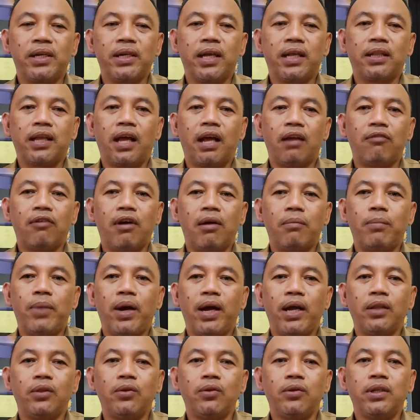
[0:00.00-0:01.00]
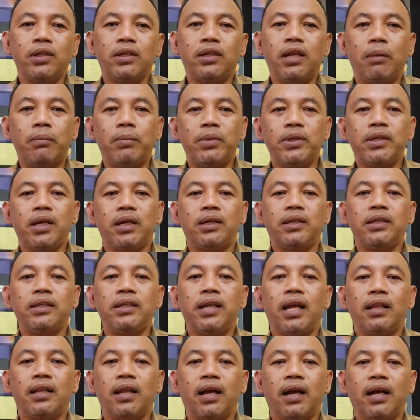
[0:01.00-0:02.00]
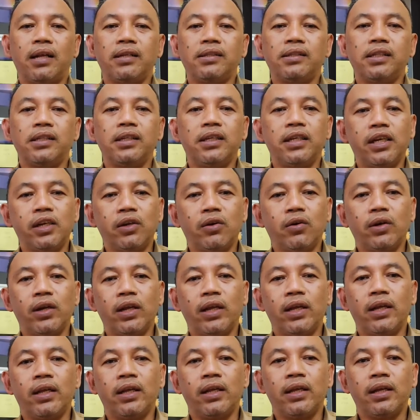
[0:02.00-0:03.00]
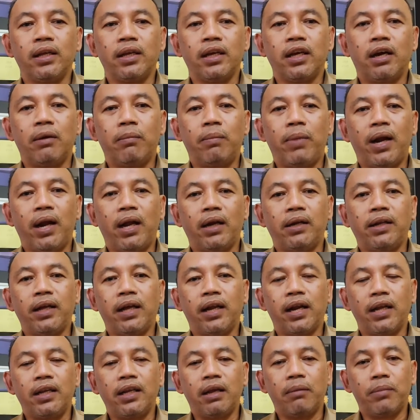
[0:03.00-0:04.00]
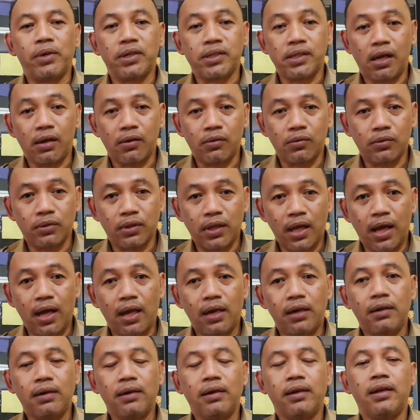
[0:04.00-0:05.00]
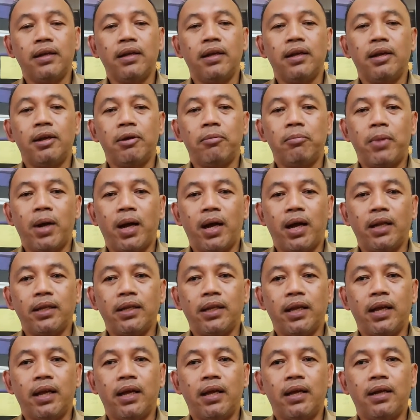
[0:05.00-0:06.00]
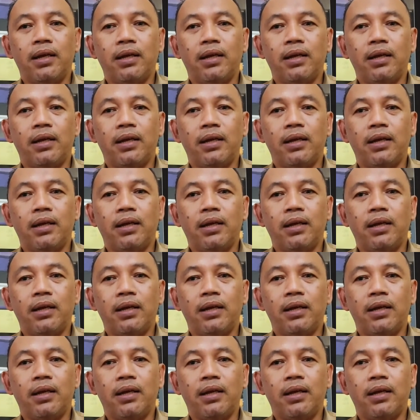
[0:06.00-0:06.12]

pernyataan wabah itu tidak bisa dinyatakan sendiri oleh kepala daerah yang bersangkutan. Makanya